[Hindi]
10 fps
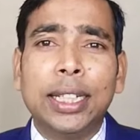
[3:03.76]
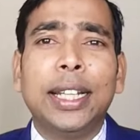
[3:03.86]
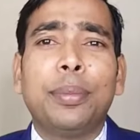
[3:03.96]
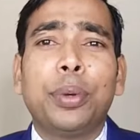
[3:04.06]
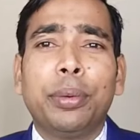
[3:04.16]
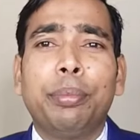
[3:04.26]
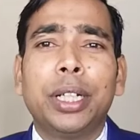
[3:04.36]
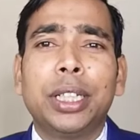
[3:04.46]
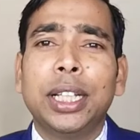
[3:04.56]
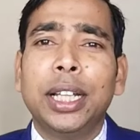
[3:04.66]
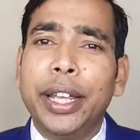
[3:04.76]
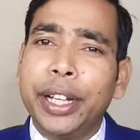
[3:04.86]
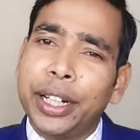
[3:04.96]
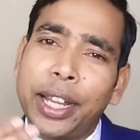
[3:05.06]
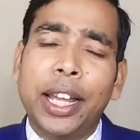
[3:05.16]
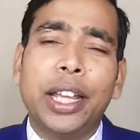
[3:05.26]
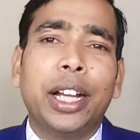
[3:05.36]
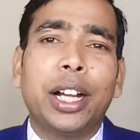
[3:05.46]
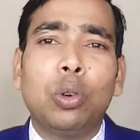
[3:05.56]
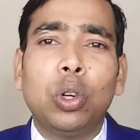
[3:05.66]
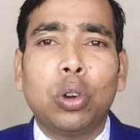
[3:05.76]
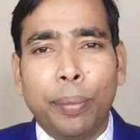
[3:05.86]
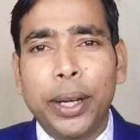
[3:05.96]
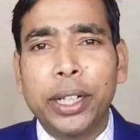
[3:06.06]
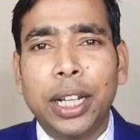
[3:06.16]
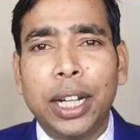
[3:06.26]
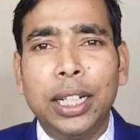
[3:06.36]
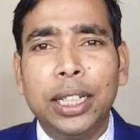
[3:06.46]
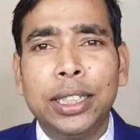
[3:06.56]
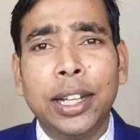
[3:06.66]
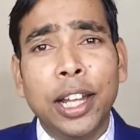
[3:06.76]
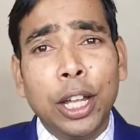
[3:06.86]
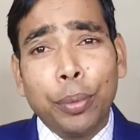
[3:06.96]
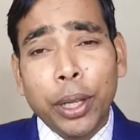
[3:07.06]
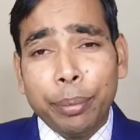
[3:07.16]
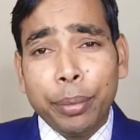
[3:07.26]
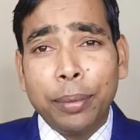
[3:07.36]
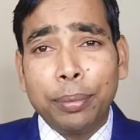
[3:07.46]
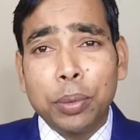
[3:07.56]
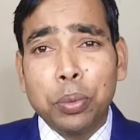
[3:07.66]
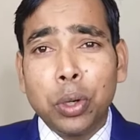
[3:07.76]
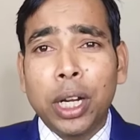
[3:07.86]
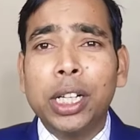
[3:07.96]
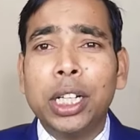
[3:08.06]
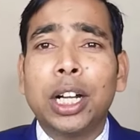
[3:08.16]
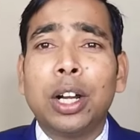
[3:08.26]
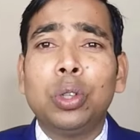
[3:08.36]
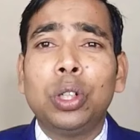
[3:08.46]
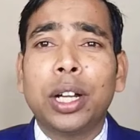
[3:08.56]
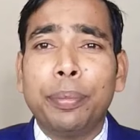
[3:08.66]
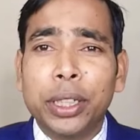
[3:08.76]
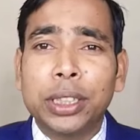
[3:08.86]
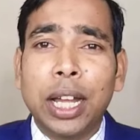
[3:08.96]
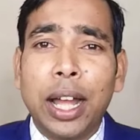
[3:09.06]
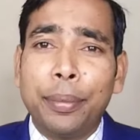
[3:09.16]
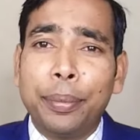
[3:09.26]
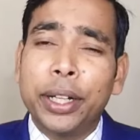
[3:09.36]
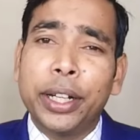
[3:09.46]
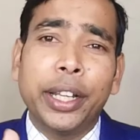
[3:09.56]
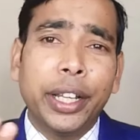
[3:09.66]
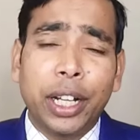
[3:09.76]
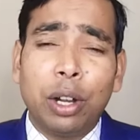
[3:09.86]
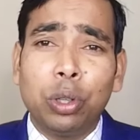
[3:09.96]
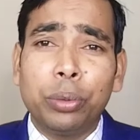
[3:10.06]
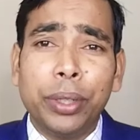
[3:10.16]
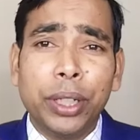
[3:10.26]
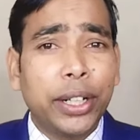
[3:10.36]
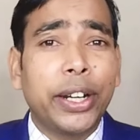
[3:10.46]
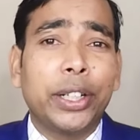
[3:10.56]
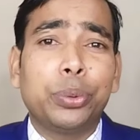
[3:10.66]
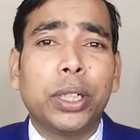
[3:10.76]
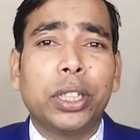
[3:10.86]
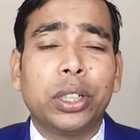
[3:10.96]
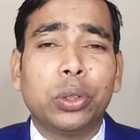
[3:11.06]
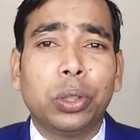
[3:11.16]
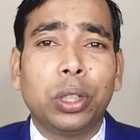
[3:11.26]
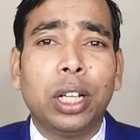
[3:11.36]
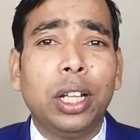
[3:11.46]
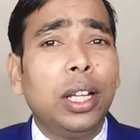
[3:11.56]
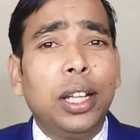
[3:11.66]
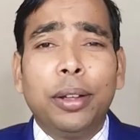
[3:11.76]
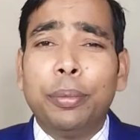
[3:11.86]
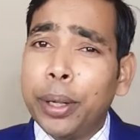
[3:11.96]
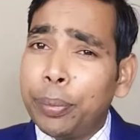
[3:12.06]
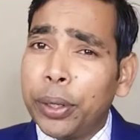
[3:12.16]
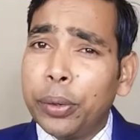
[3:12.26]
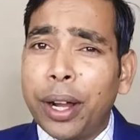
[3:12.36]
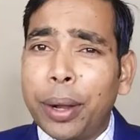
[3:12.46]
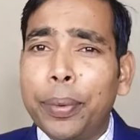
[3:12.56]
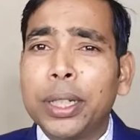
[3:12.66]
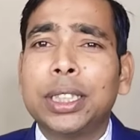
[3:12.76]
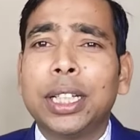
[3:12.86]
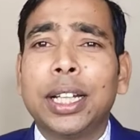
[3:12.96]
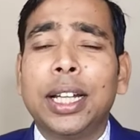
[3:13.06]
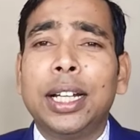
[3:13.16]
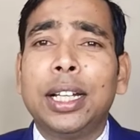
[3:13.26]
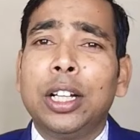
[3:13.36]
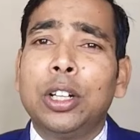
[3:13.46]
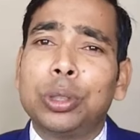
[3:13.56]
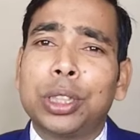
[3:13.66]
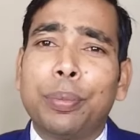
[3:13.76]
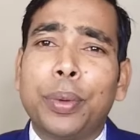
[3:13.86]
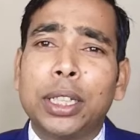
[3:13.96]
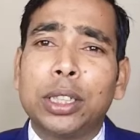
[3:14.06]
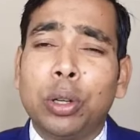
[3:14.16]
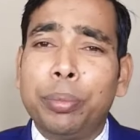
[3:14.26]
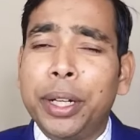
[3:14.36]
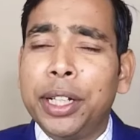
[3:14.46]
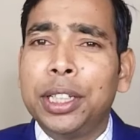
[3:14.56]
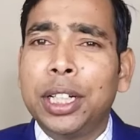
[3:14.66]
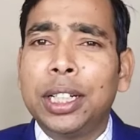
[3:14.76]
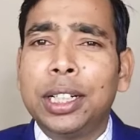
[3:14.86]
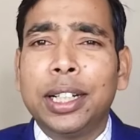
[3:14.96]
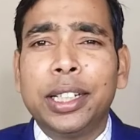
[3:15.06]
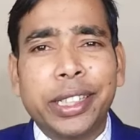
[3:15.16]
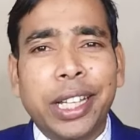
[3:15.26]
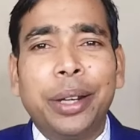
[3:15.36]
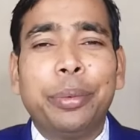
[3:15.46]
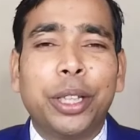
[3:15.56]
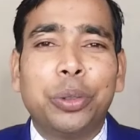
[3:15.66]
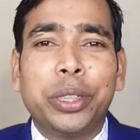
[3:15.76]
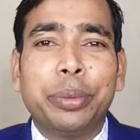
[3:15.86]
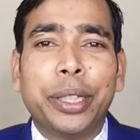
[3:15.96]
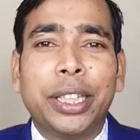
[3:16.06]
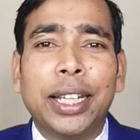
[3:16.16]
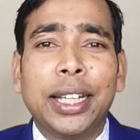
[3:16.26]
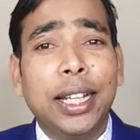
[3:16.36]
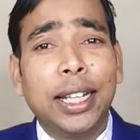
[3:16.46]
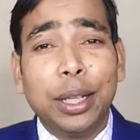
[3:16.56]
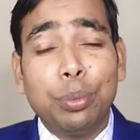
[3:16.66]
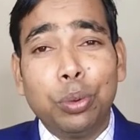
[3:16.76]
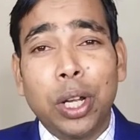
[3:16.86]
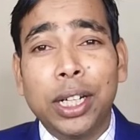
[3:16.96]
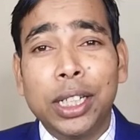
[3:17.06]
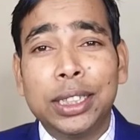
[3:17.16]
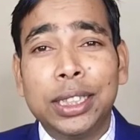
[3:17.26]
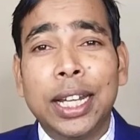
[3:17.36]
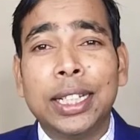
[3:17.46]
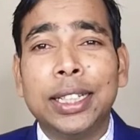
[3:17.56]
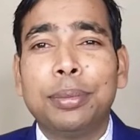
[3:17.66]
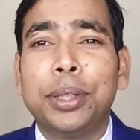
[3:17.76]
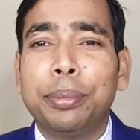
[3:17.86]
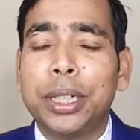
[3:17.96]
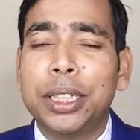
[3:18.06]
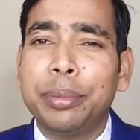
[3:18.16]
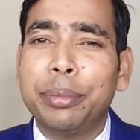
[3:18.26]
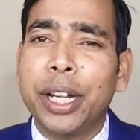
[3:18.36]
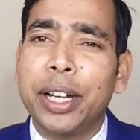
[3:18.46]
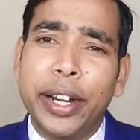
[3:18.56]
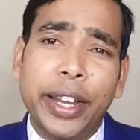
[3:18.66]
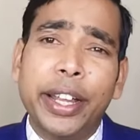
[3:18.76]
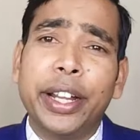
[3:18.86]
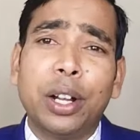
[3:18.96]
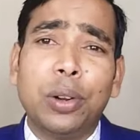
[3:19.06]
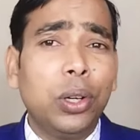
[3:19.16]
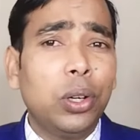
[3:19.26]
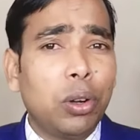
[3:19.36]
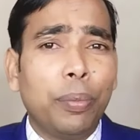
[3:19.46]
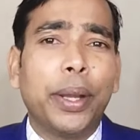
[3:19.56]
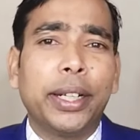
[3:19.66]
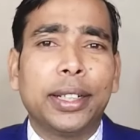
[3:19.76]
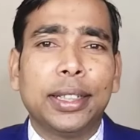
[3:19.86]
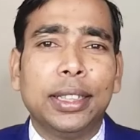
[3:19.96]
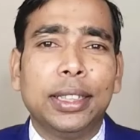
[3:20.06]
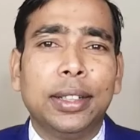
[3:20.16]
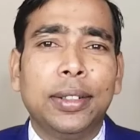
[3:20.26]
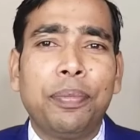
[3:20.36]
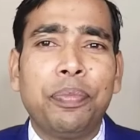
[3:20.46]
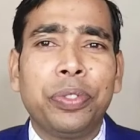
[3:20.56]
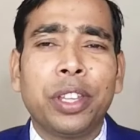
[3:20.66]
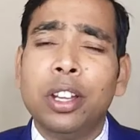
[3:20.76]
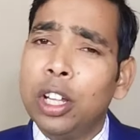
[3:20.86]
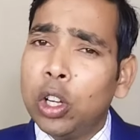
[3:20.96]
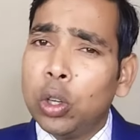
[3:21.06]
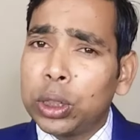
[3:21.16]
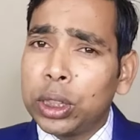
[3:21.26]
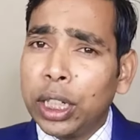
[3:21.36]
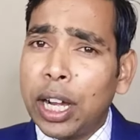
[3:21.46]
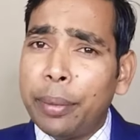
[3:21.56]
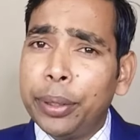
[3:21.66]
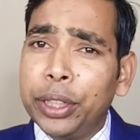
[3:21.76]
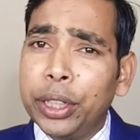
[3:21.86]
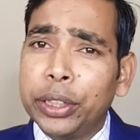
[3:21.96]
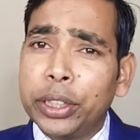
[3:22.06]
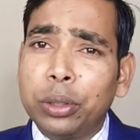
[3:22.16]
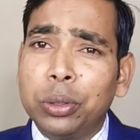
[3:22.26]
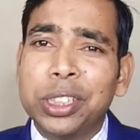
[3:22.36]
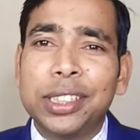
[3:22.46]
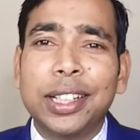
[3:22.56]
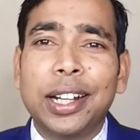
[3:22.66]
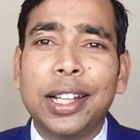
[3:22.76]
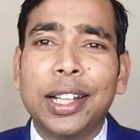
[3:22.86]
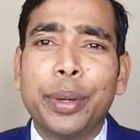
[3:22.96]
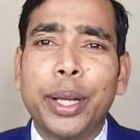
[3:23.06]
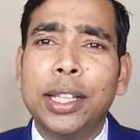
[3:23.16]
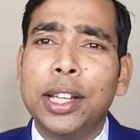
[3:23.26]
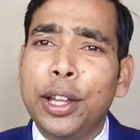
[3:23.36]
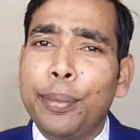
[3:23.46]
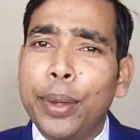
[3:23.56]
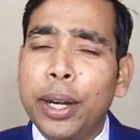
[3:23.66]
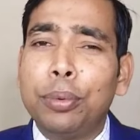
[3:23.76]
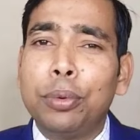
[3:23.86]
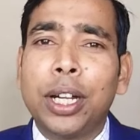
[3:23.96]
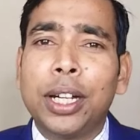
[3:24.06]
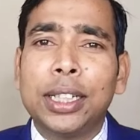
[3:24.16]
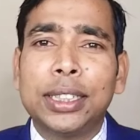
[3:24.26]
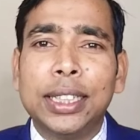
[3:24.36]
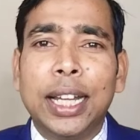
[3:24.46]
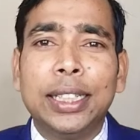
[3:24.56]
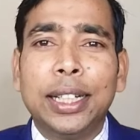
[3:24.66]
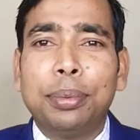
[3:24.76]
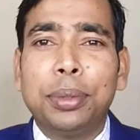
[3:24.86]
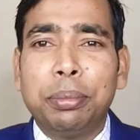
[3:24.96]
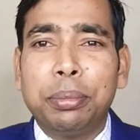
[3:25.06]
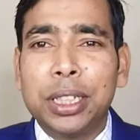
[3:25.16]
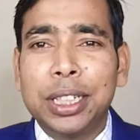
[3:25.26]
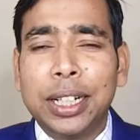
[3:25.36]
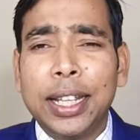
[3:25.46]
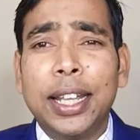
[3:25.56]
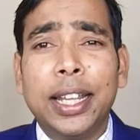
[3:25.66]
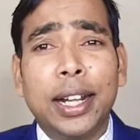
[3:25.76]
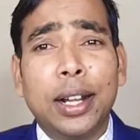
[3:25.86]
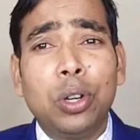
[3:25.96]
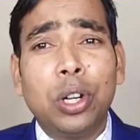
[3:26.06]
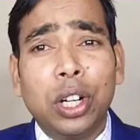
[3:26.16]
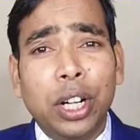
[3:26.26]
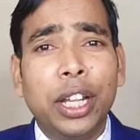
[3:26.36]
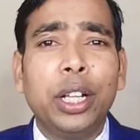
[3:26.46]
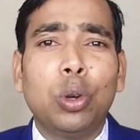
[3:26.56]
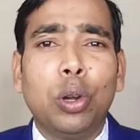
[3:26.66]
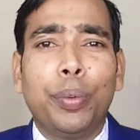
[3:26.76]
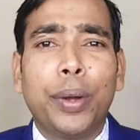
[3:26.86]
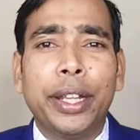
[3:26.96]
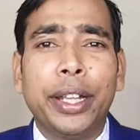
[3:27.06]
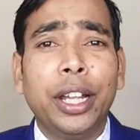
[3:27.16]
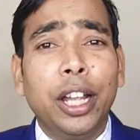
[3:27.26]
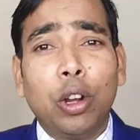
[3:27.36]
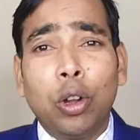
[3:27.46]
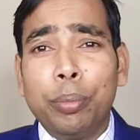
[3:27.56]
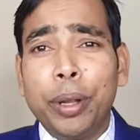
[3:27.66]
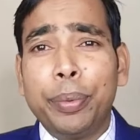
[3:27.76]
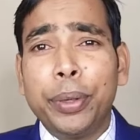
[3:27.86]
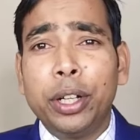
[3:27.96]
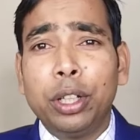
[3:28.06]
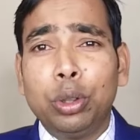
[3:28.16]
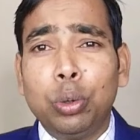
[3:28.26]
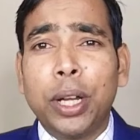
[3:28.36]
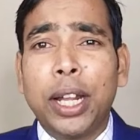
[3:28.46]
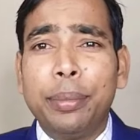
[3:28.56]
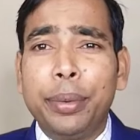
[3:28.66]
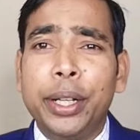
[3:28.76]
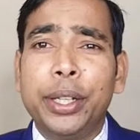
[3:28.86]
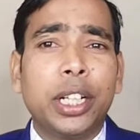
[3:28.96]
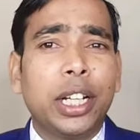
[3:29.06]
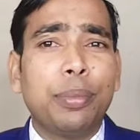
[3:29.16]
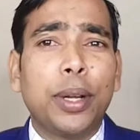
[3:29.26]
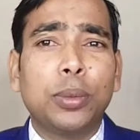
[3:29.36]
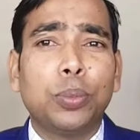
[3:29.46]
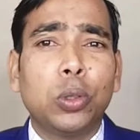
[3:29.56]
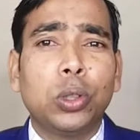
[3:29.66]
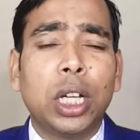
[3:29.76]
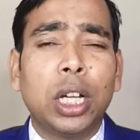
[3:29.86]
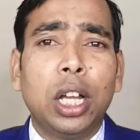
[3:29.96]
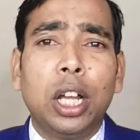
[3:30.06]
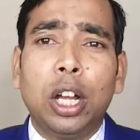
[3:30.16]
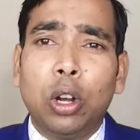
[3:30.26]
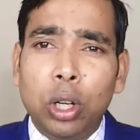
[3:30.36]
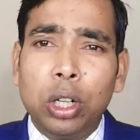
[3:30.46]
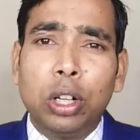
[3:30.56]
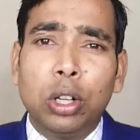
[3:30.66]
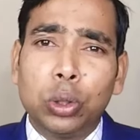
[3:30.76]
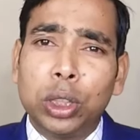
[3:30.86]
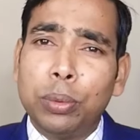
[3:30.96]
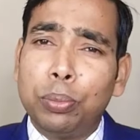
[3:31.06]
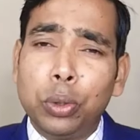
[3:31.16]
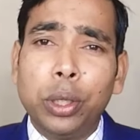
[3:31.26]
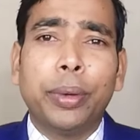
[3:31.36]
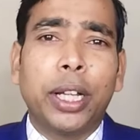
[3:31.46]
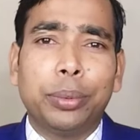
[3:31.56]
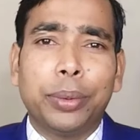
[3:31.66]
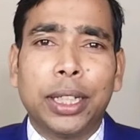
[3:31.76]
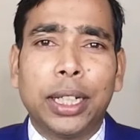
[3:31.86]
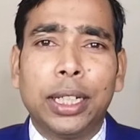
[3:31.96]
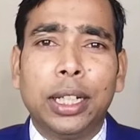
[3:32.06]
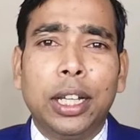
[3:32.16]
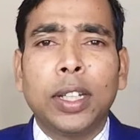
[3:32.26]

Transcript: आई एफ नंबर से एक नया अकाउंट ओपन करा लीजिए फिर मैं आपके पुराने अकाउंट का पैसा आपके नए अकाउंट में ट्रांसफ़र कर दूंगा मैं फिर वापस से गया उसके पास और मैनेजर की कही सारी बात उसे बताया कि पुराने सी नंबर से मेरा नया अकाउंट ओपन कर दीजिए उसने काफ़ी देर तक कोशिश करने के बाद मेरा पुराना सी नंबर से नया अकाउंट नहीं खोल पाए और मैं फिर दोबारा मैनेजर के पास पहुंचा और उसे पूरी बात बताई